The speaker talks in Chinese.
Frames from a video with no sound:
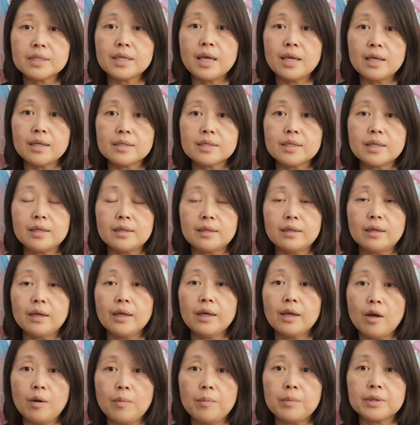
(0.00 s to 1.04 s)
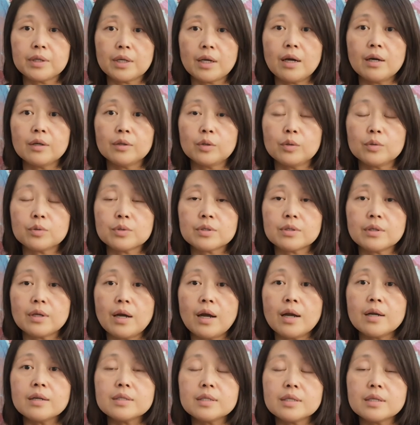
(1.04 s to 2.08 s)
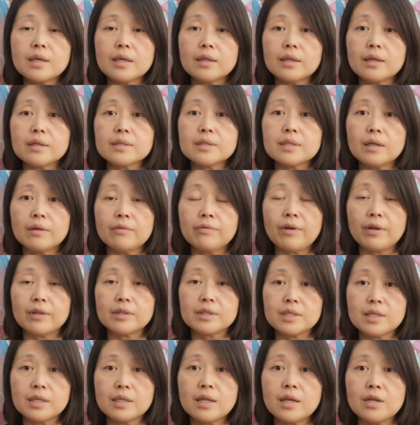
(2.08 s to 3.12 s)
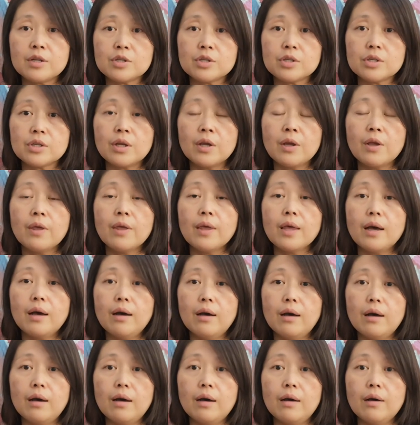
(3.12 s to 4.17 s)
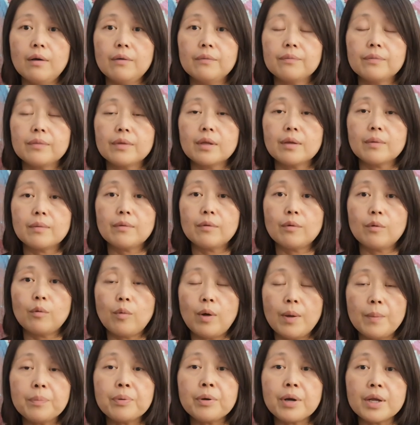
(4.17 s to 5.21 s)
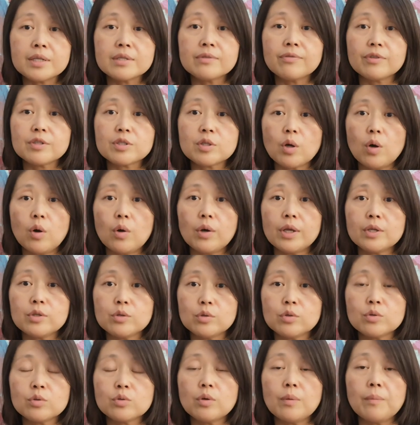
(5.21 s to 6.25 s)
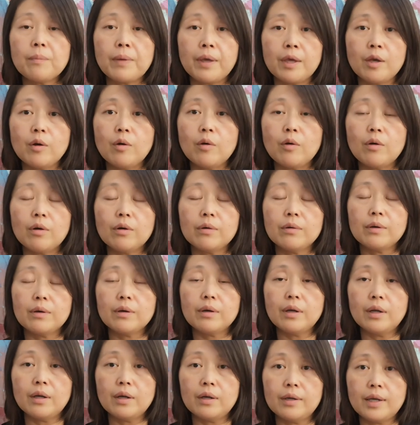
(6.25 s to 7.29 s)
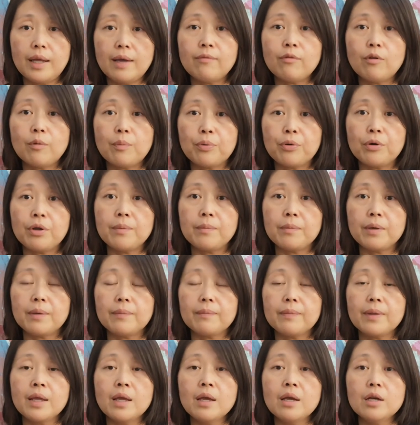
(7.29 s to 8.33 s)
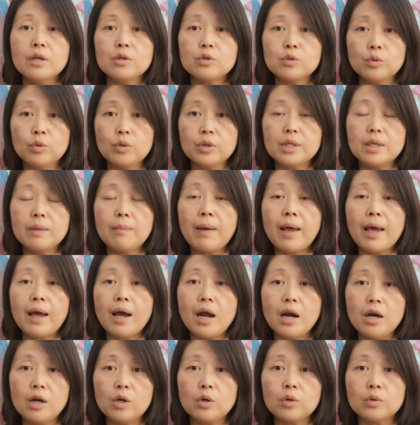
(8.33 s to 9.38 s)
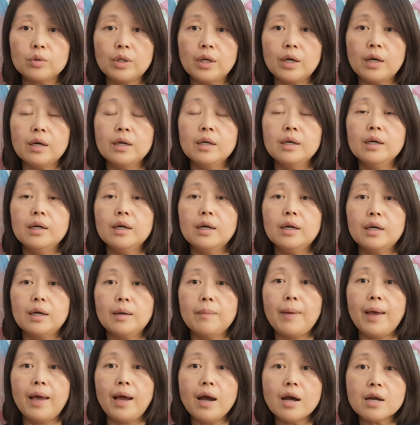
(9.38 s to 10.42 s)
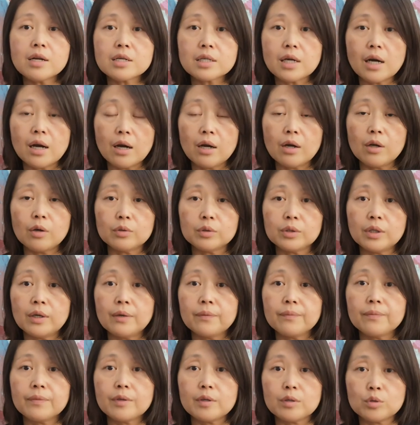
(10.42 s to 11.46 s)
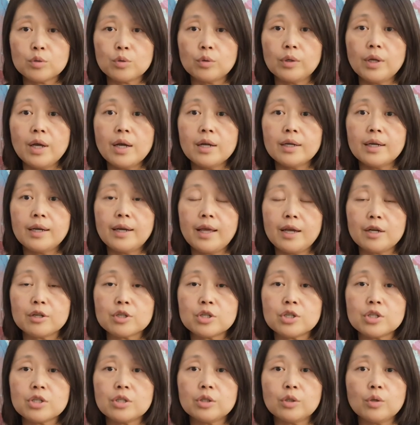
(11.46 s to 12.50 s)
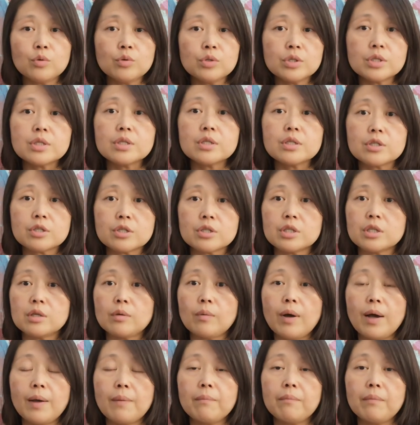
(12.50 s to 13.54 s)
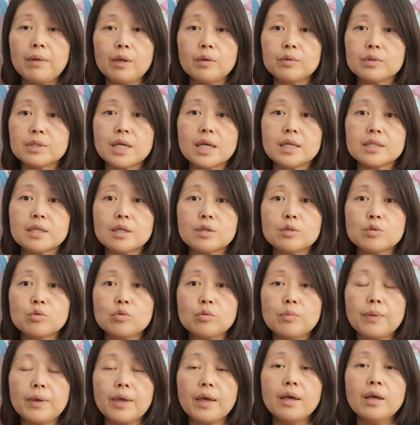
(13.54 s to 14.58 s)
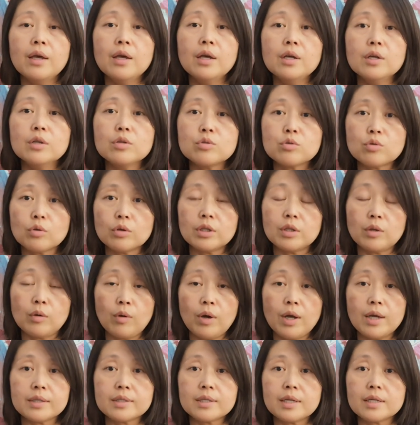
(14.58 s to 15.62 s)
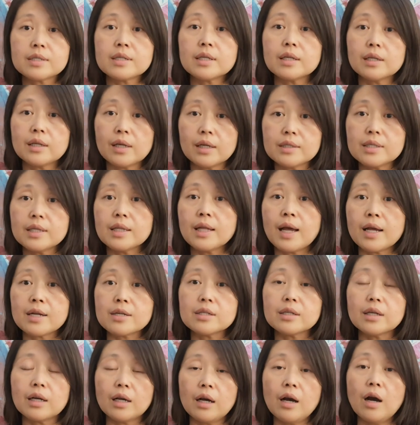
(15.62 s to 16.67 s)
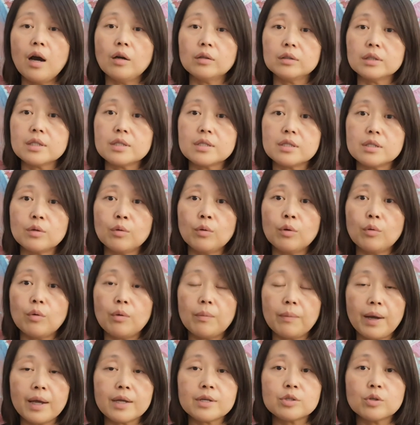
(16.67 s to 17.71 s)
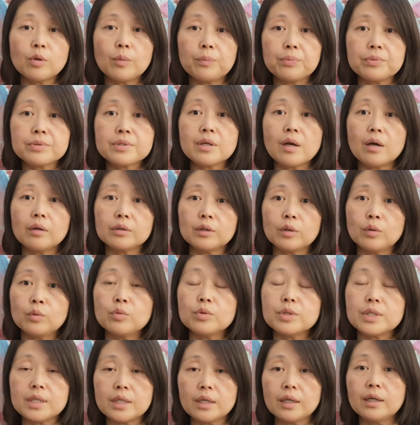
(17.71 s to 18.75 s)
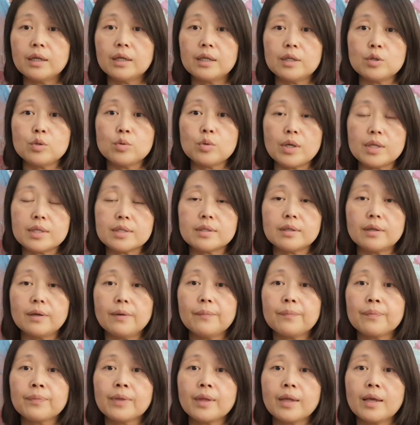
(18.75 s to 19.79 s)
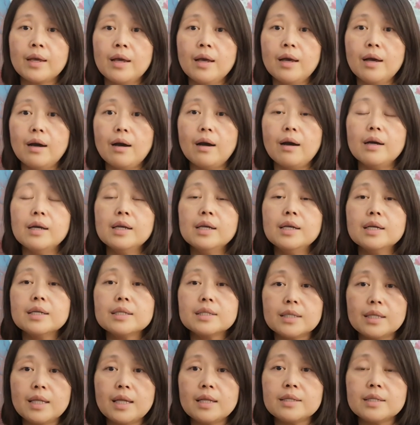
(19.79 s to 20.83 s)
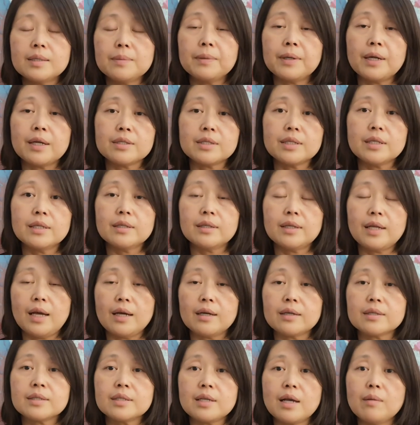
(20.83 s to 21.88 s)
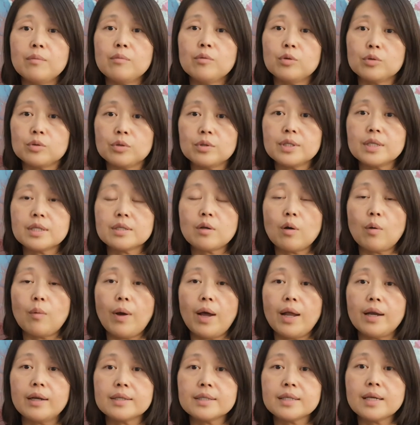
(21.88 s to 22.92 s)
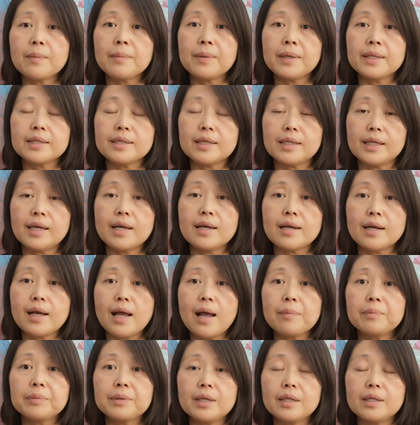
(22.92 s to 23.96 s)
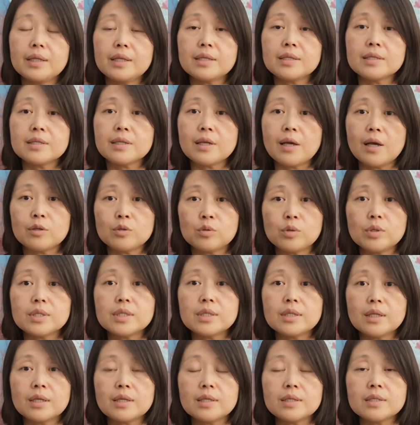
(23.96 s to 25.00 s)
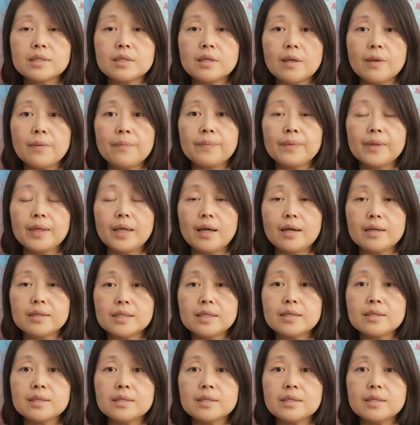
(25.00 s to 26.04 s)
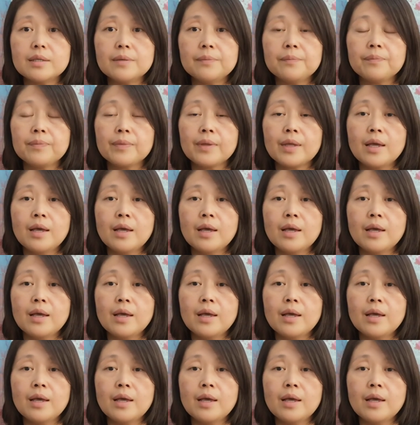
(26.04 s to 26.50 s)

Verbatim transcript: 建议这个 Helmon Condos，而且呢，这个房子现在是，呃，one price fits all，也就是说没有呃 level premium。如果你买二楼的和买二十二楼的，同样两室都是七十七万，没有价钱区别。所以的话，这是一个现在还是一个很好的机会，我们还是有不少的户型可以选择。啊，现在基本上这个两个项目我就介绍完了，下面给大家 update 一下最近的一些呃信息。